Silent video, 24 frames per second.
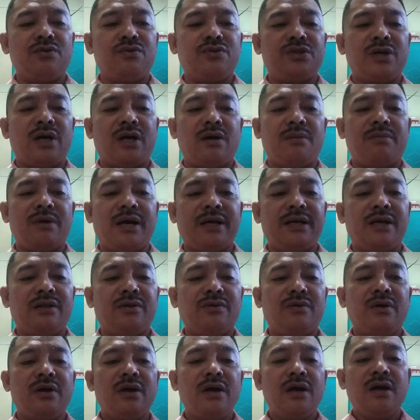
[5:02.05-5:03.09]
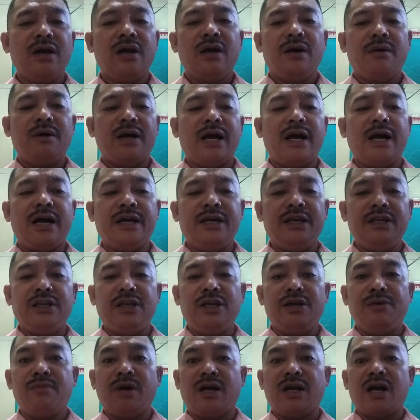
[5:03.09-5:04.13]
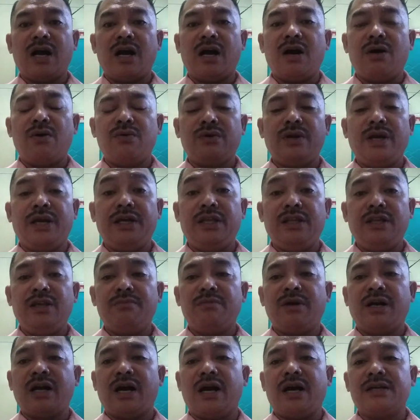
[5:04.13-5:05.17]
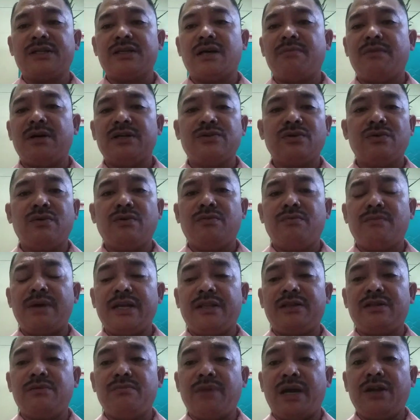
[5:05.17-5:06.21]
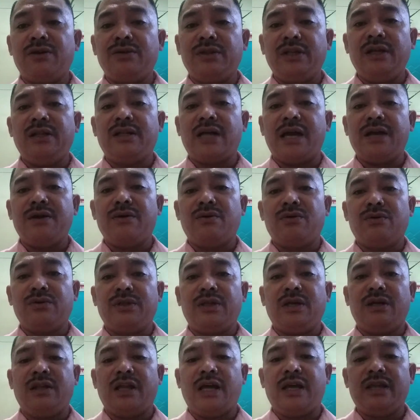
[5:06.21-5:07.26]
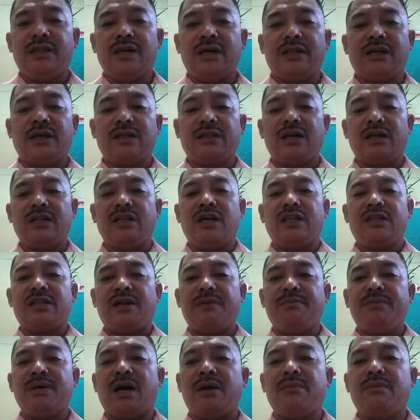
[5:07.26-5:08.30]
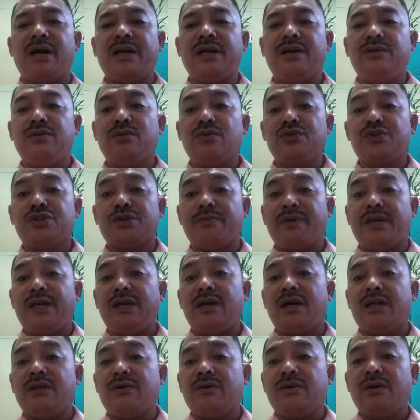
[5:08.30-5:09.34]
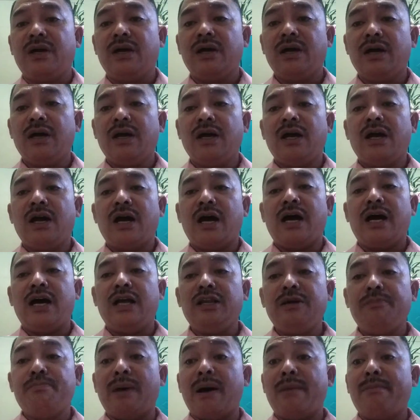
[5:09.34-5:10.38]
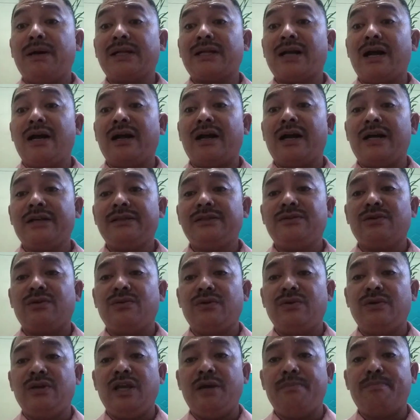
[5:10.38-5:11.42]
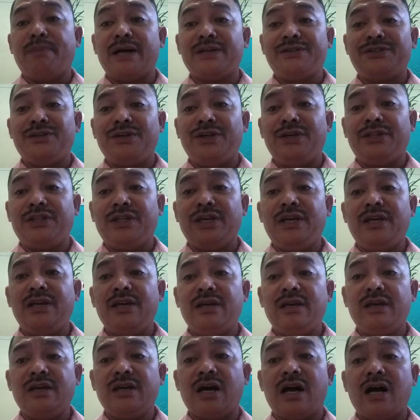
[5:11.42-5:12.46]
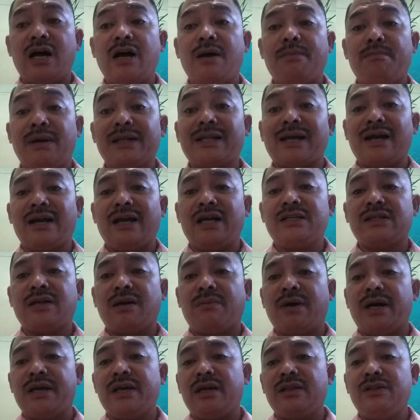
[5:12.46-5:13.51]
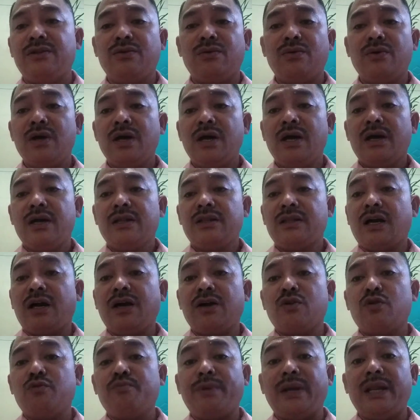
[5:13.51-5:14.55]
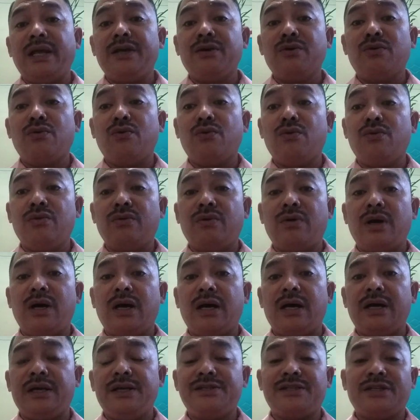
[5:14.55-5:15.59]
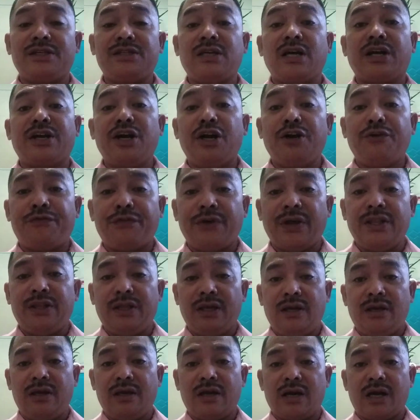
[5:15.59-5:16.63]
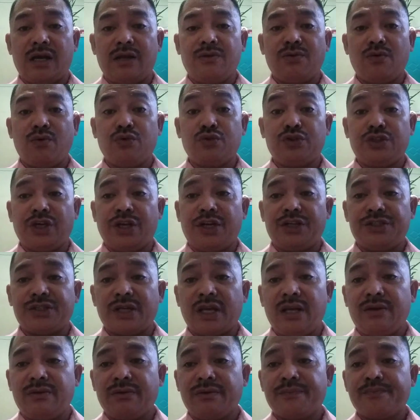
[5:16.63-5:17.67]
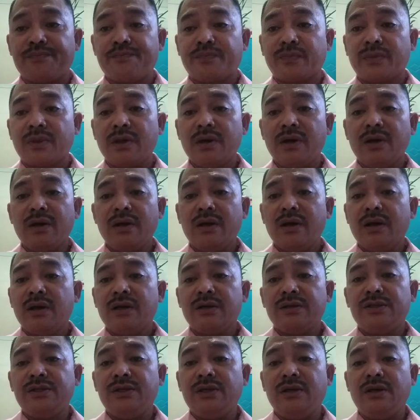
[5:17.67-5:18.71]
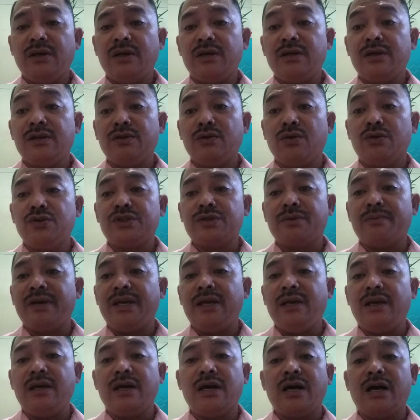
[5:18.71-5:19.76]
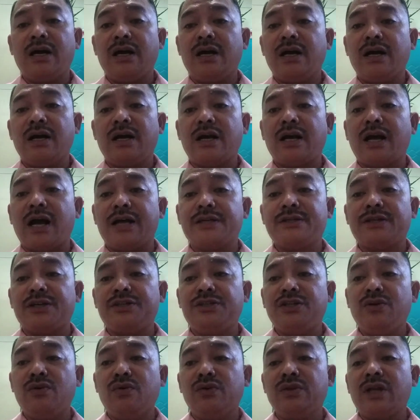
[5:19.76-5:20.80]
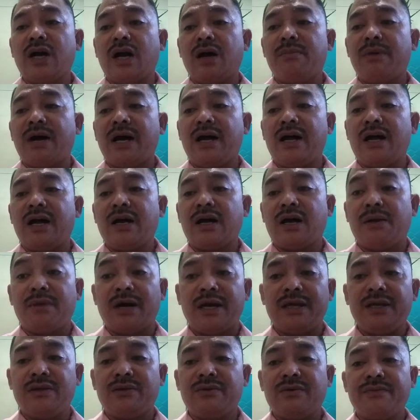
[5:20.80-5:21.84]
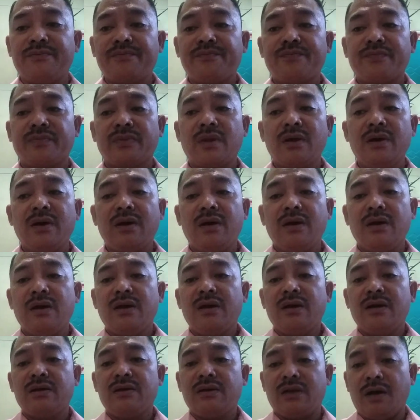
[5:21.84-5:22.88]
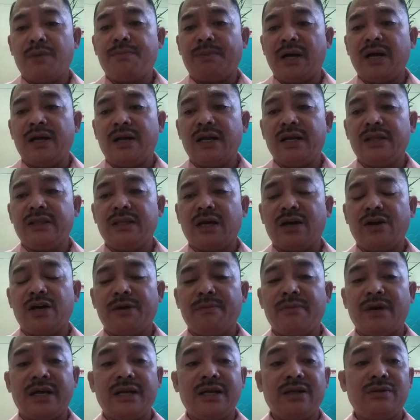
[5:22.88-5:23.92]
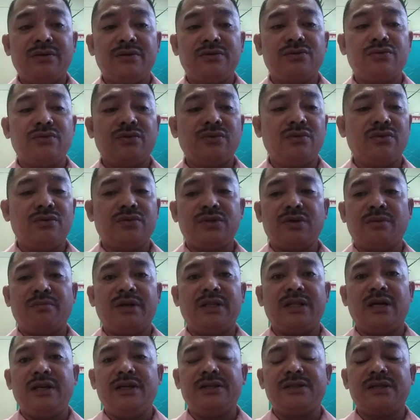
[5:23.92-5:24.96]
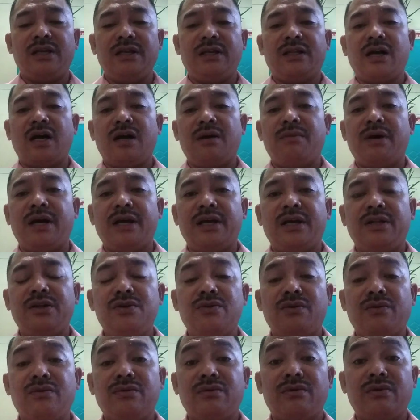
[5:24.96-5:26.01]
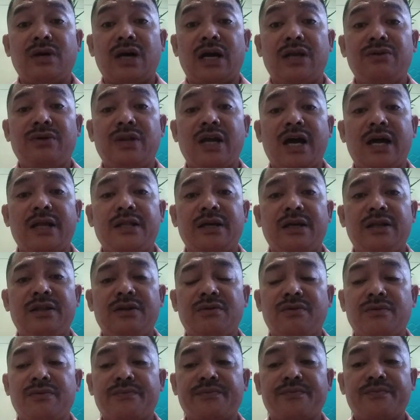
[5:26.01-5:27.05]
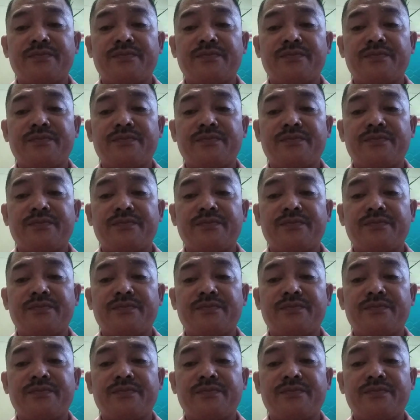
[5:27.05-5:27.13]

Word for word: Ocean kabayan no uh, hindi magkakaugnay hindi magkakasama so may mayroon din tayong konting na idadagdag na trivia kabayan doon sa may ano uh, Lipa Batangas o Lipa City uh, Batangas kabayan no taga pala yung uh, isa sa girlfriend ni ano uh, Jose Rizal no si doon sa may uh, Casa Segunda kaba, uh, kabayan no Napakaganda kaabayan. No? So, sa madaling salita kaabayan, yung ano natin, yung